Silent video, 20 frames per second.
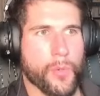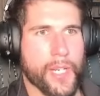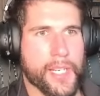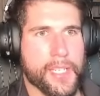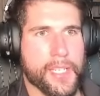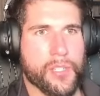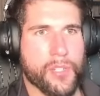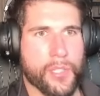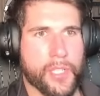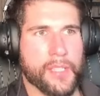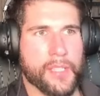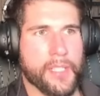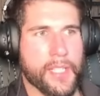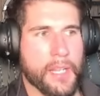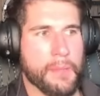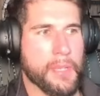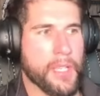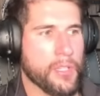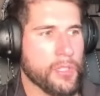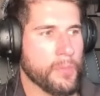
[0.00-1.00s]
sesión de
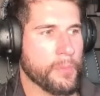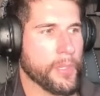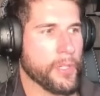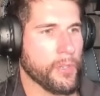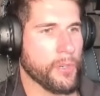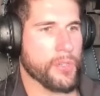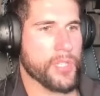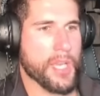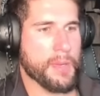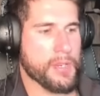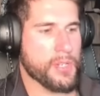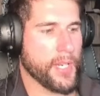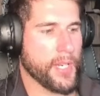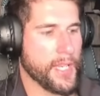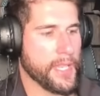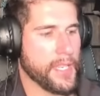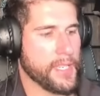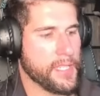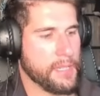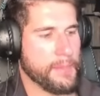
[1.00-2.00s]
entrenamiento, pero no sabes lo que
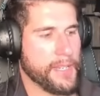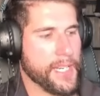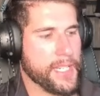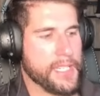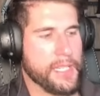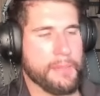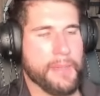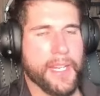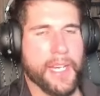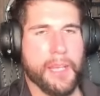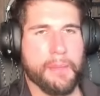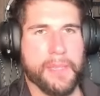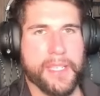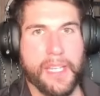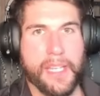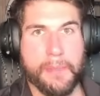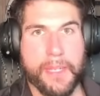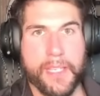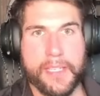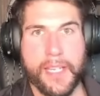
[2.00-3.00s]
hacía semana a semana,
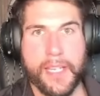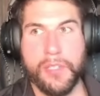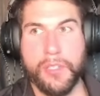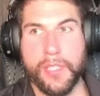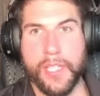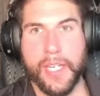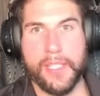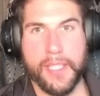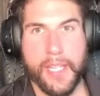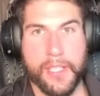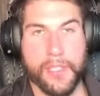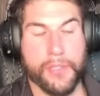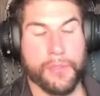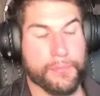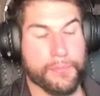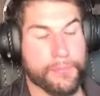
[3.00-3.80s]
mes a mes, año tras año.